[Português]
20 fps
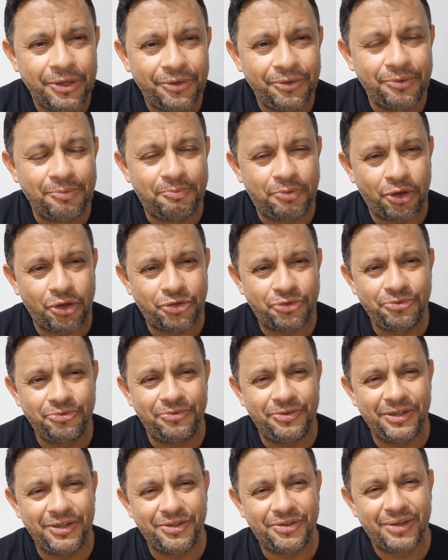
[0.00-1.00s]
no próximo
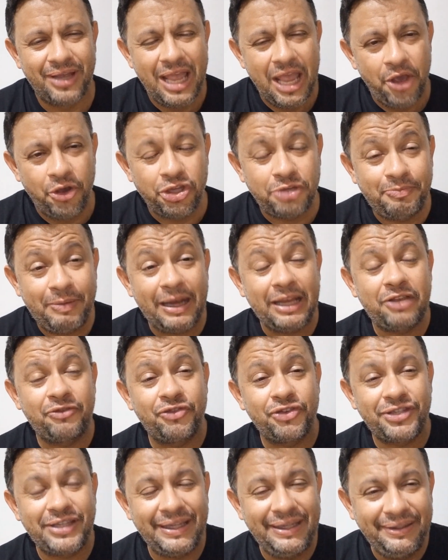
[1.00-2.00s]
vídeo. Eu espero que
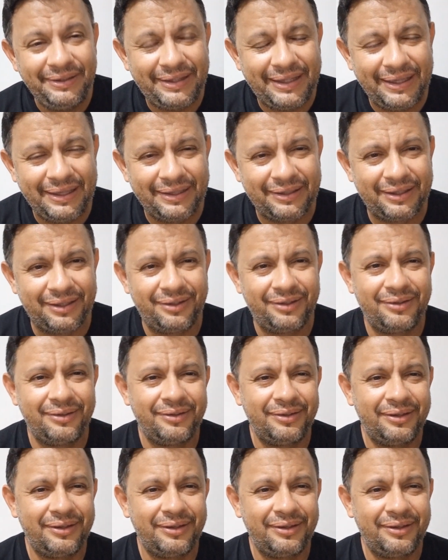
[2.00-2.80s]
você entenda.